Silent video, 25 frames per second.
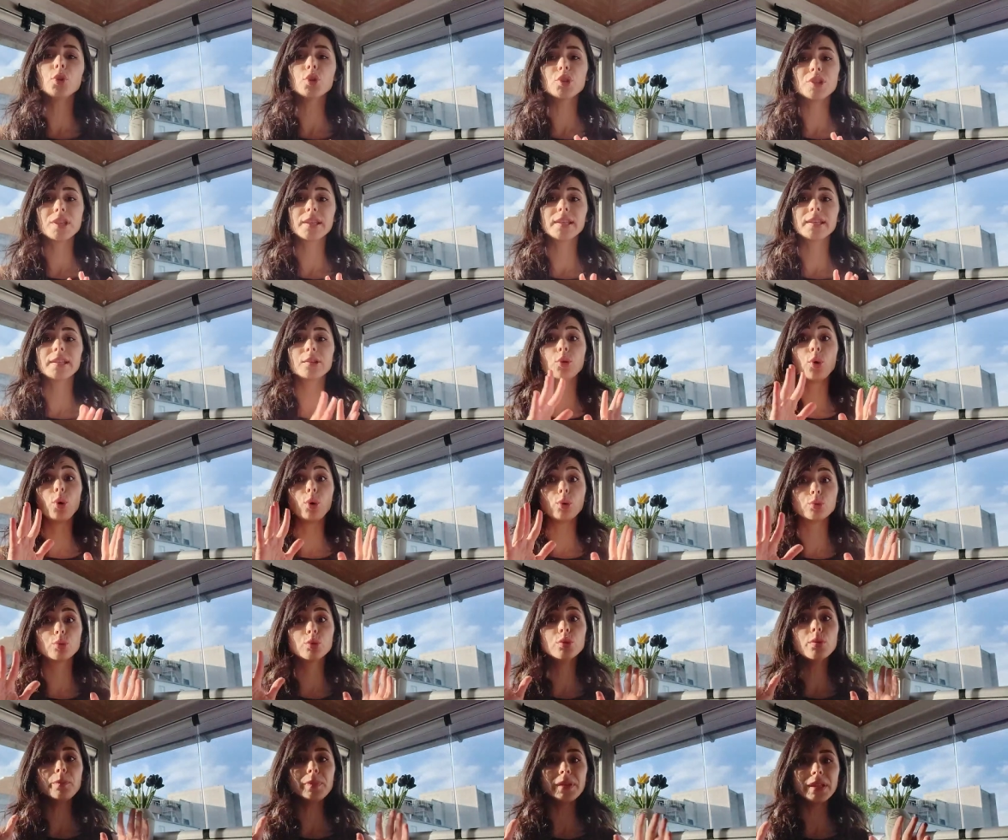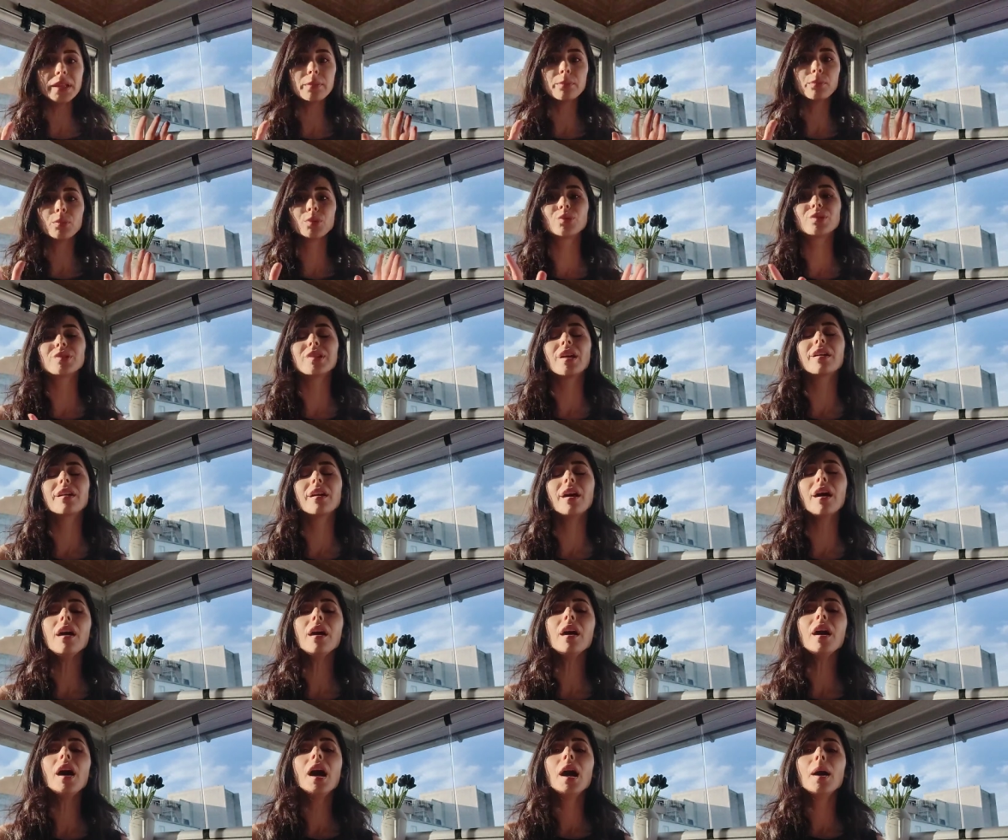O şekilde olduğunu bilin
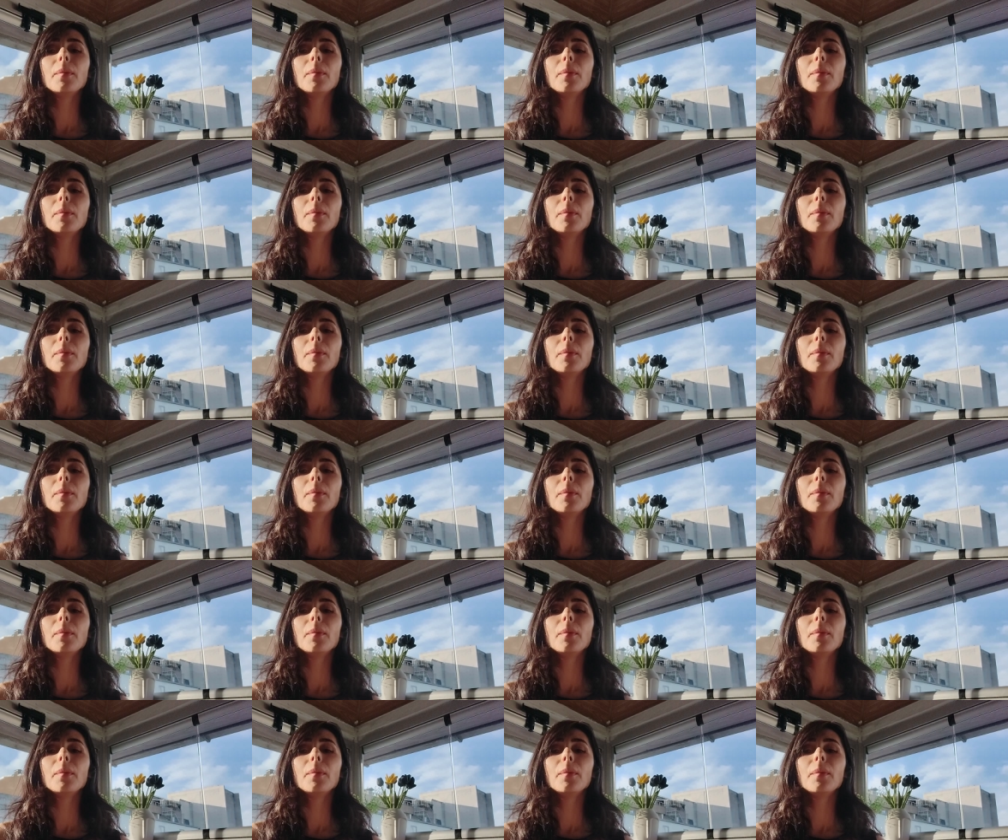mutlaka.